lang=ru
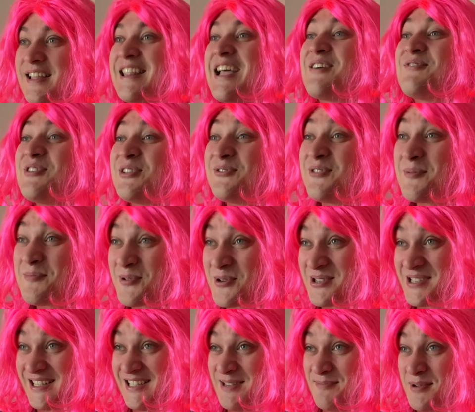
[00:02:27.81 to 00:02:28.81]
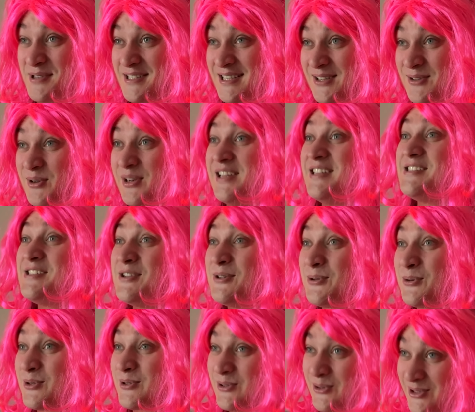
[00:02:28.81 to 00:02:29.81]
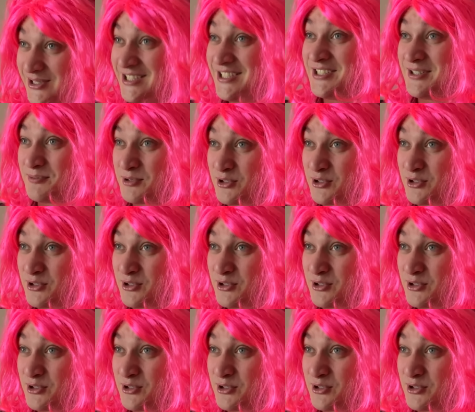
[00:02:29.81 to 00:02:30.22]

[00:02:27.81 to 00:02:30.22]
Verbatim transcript: Так вот вопрос к тебе, сынок, институт лучше, чем